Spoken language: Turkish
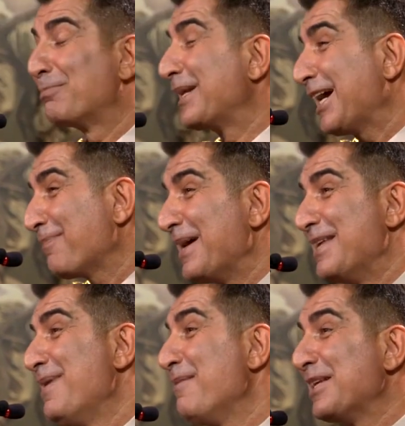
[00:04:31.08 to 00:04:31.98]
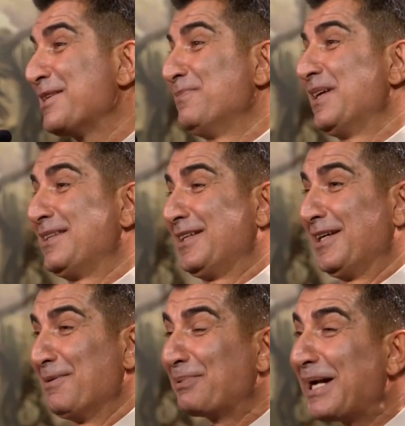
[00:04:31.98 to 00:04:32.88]
Bırak beni Mehmet'im
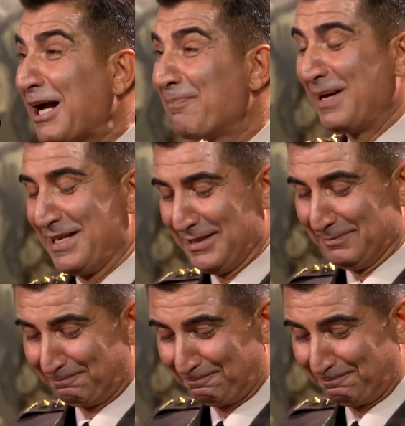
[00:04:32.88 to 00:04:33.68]
dedi. Bırak beni.